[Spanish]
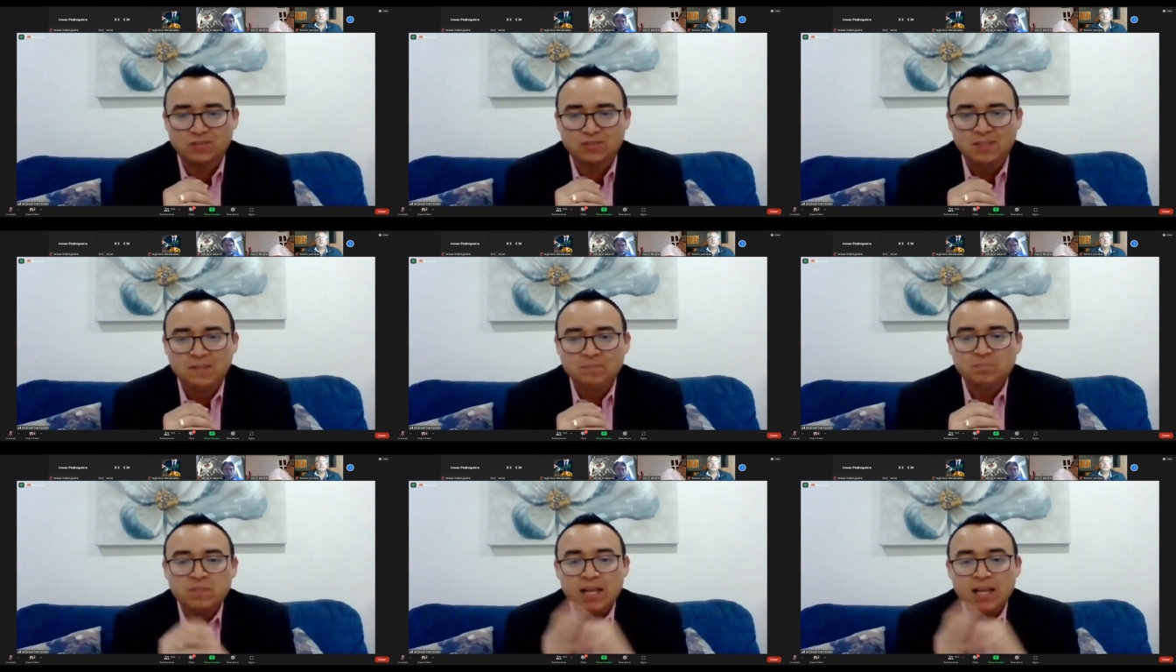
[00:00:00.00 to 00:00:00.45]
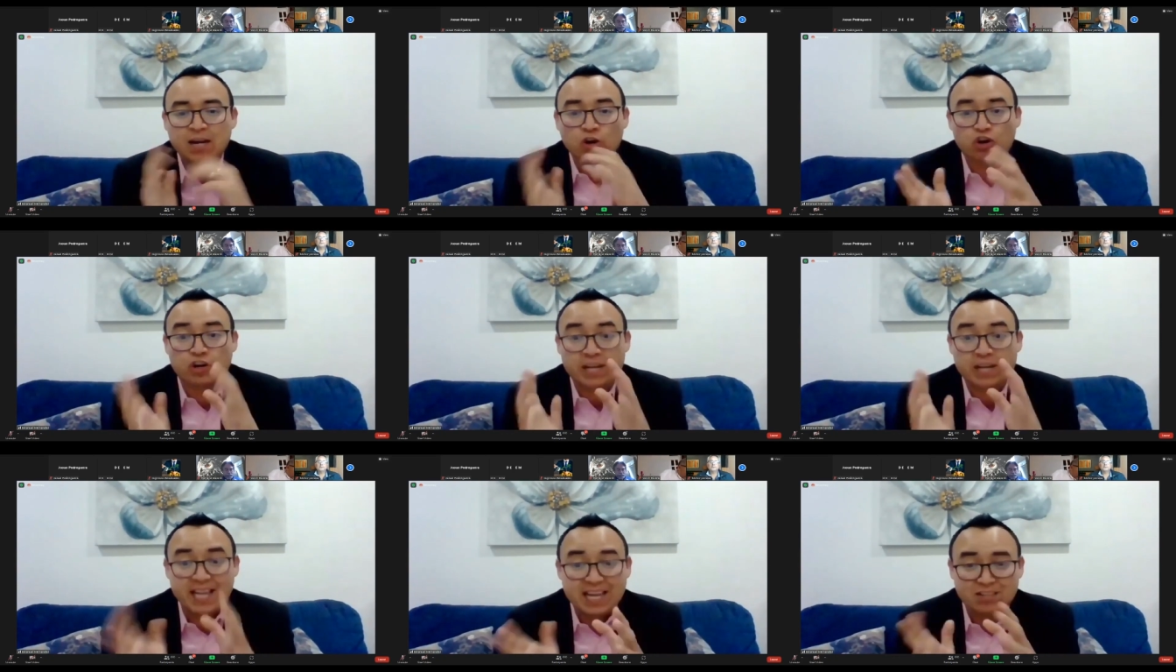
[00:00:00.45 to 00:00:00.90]
Los
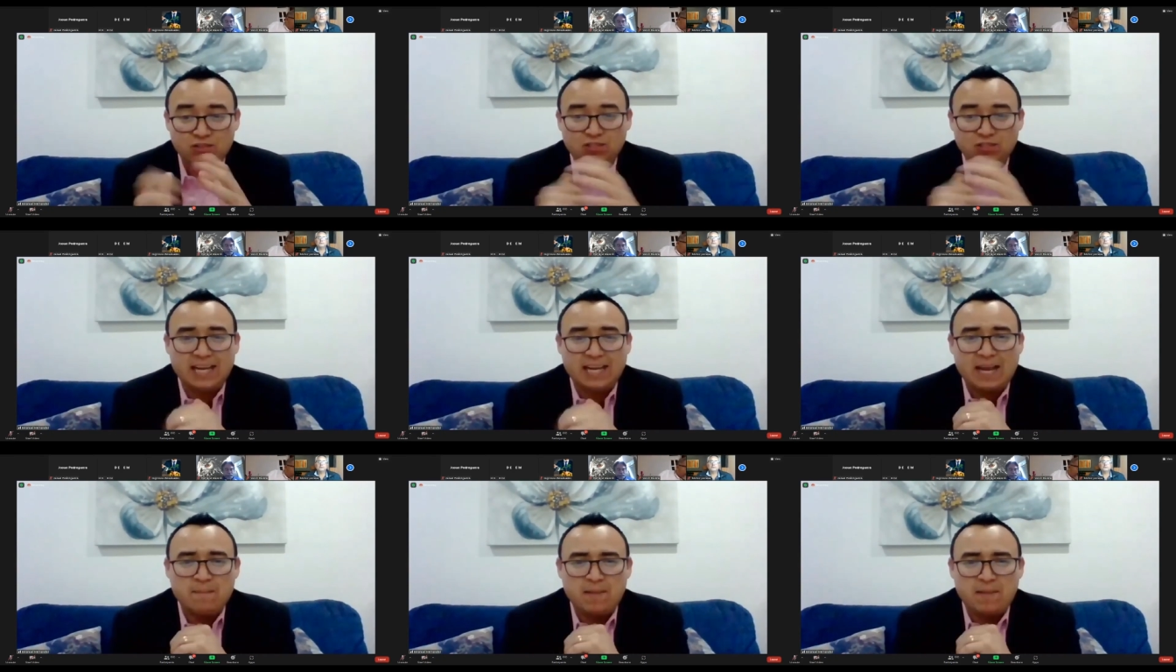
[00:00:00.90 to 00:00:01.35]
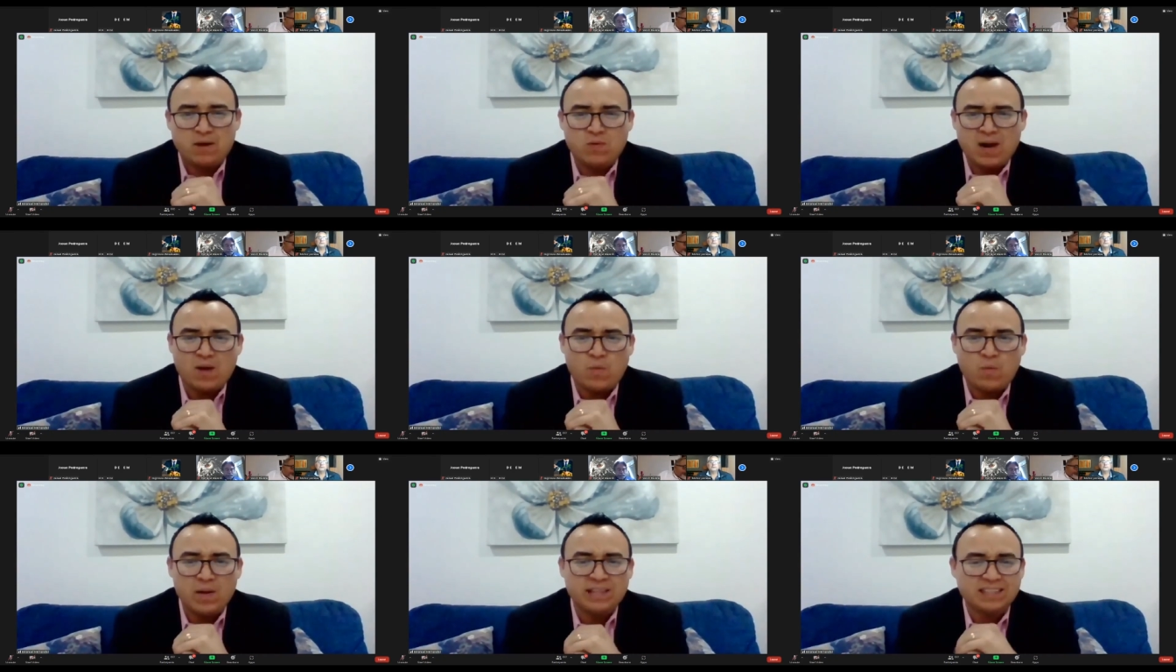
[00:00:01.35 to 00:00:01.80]
riesgos de quemar una
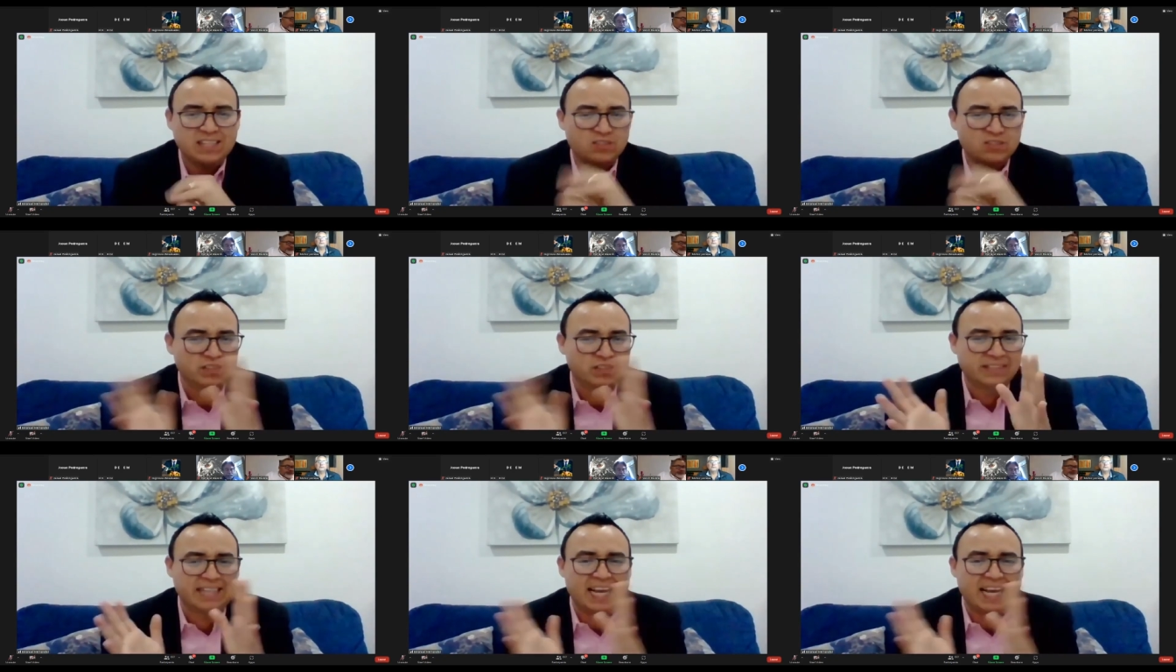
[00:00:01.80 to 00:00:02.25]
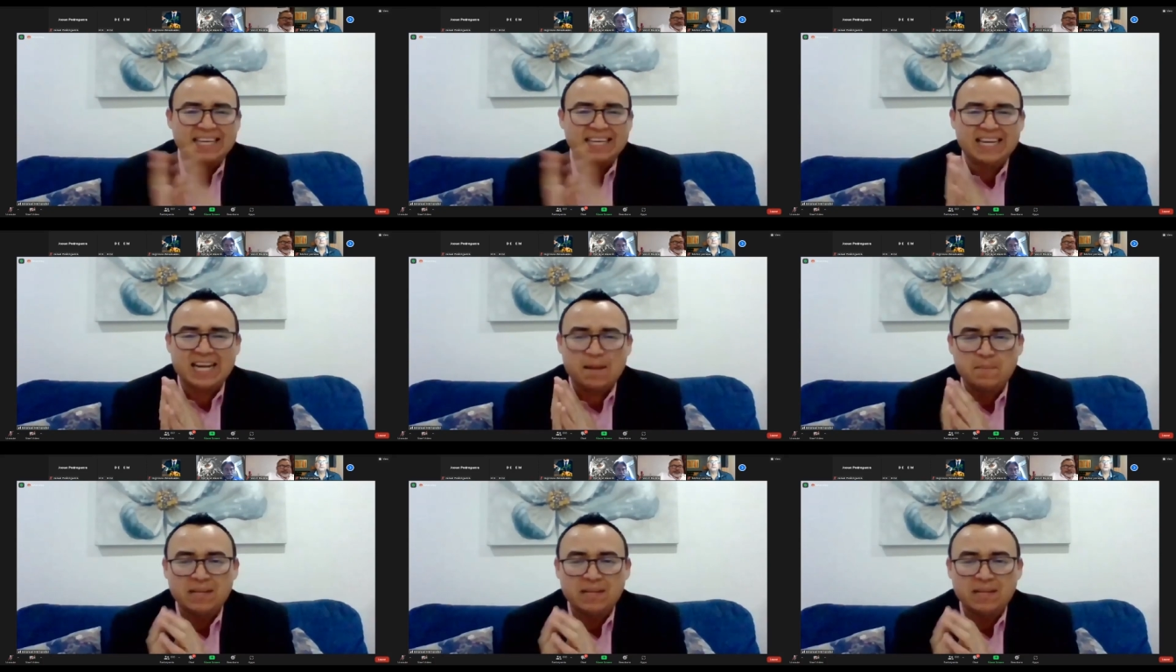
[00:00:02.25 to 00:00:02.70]
cuenta son
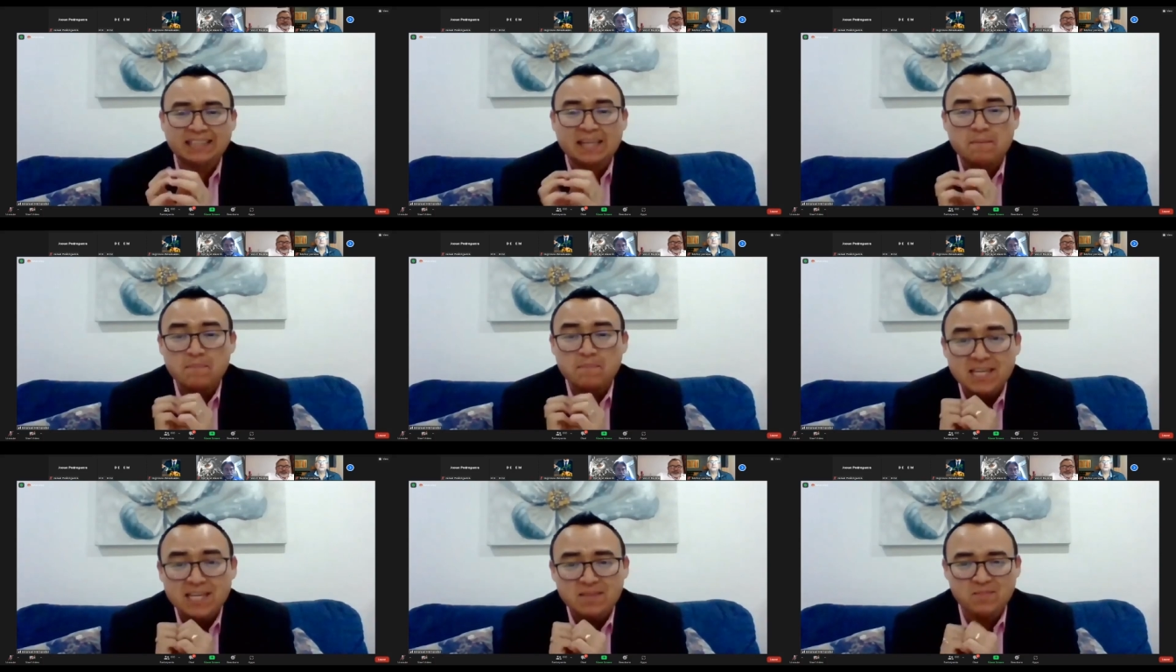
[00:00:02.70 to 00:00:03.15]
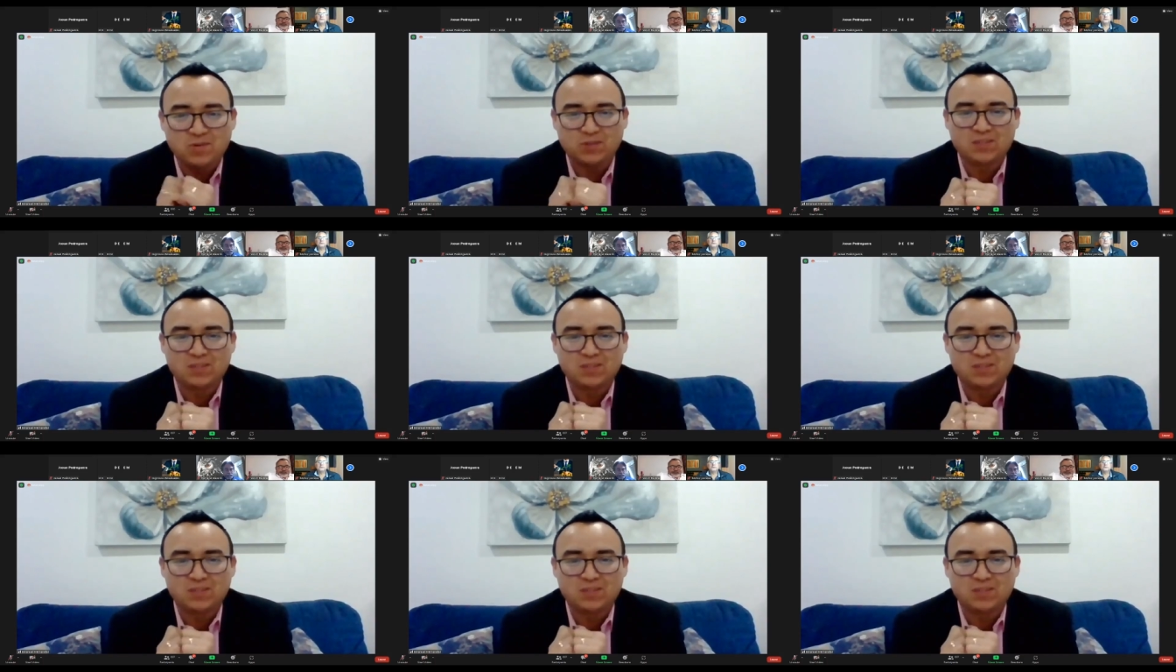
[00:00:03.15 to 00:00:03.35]
técnicamente mínimos.